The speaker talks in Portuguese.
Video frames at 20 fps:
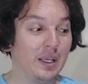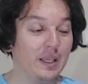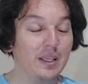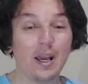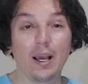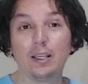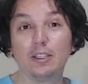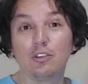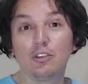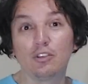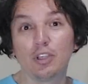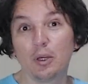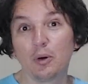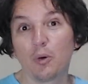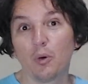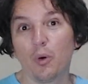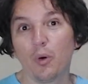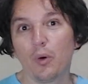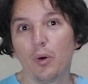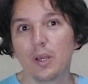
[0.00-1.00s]
E aí
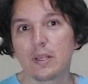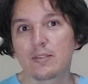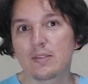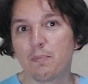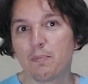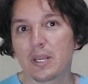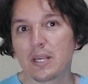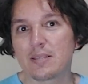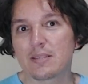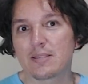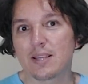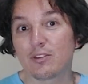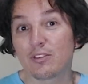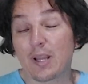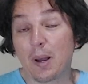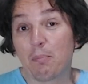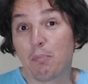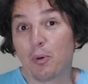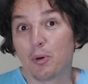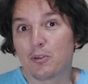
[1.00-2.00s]
chegou esse presente,
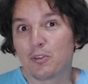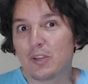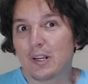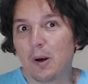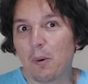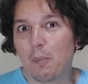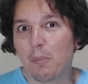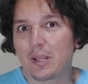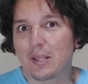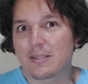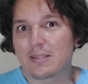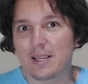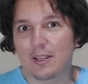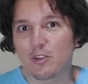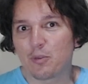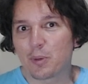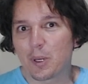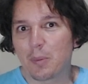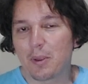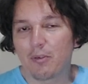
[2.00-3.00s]
acabou de chegar um
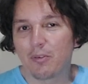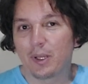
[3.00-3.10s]
presente para mim.